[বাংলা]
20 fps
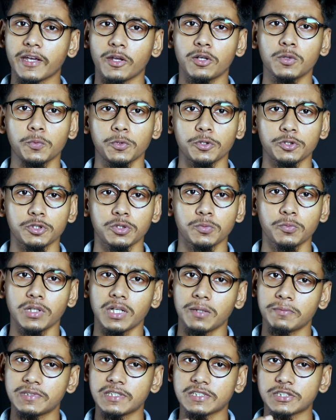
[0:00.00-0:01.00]
এটা কেন প্রয়োজন
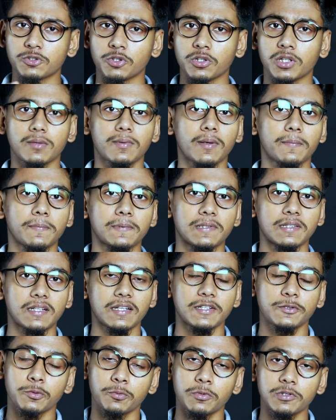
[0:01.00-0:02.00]
পড়ে আমি যা সংক্ষেপে
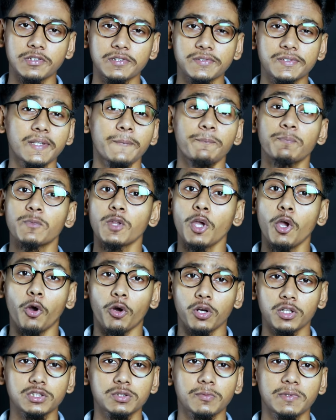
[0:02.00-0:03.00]
আপনাদেরকে একটু বলতেছি
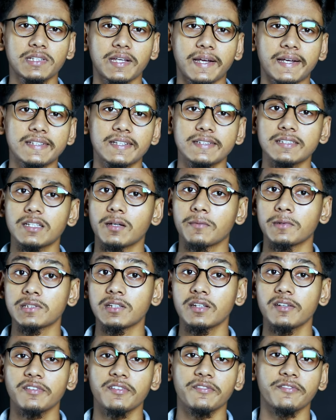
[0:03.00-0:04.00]
অনেক সময় দেখা যায় যে
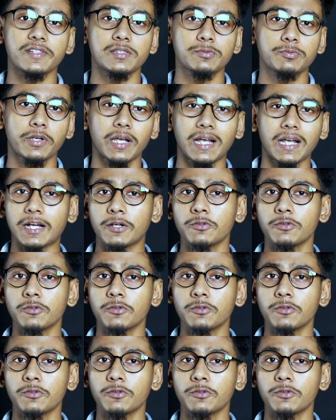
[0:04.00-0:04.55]
আমাদের ফেসবুক